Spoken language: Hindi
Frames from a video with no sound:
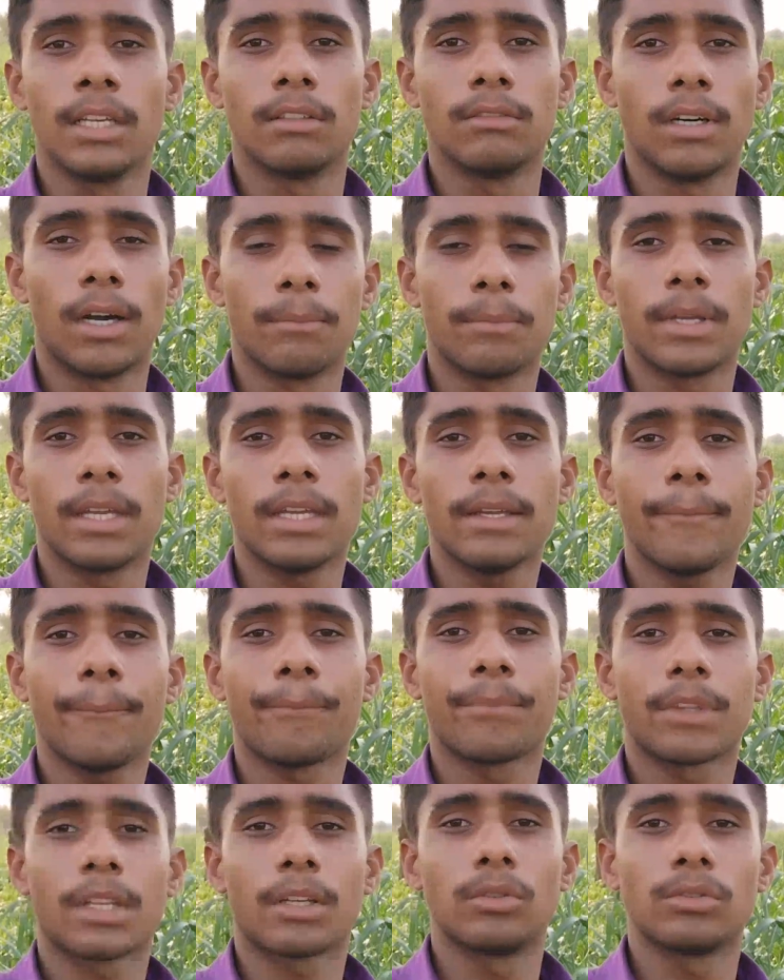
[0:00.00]
वहाँ पर
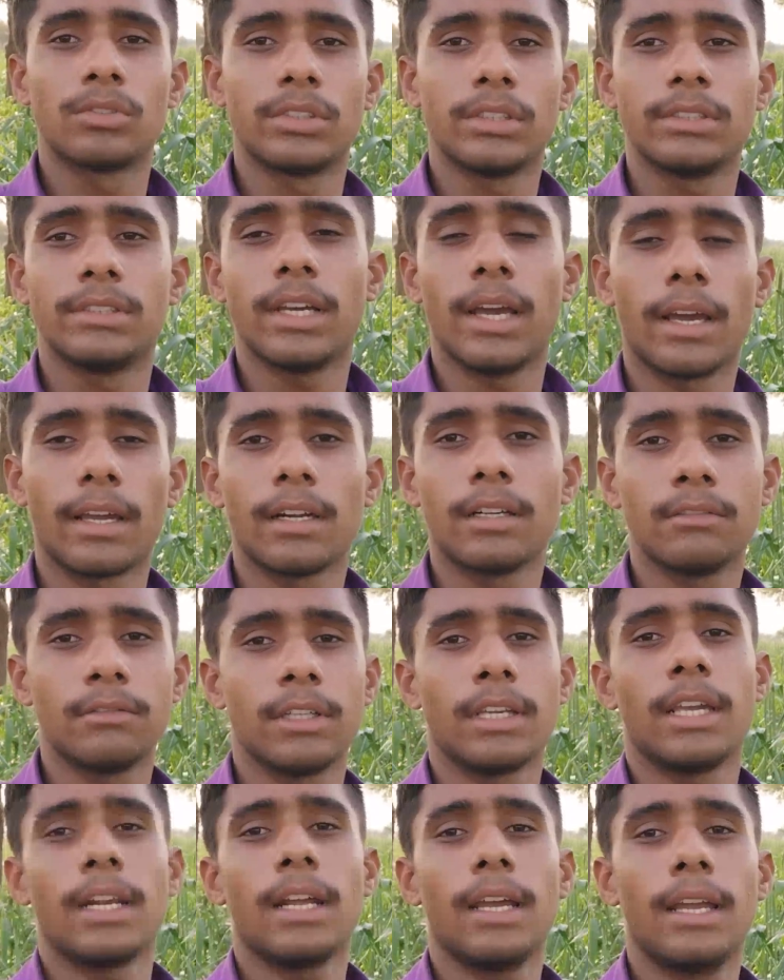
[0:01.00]
कुछ जागरण
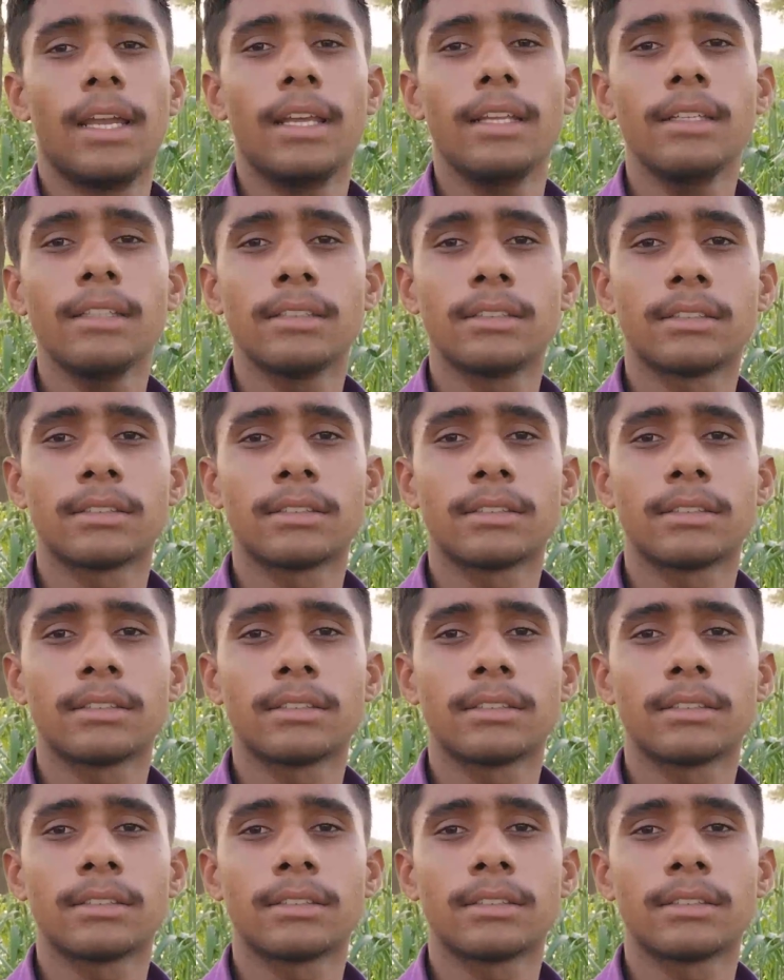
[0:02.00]
वगैरह है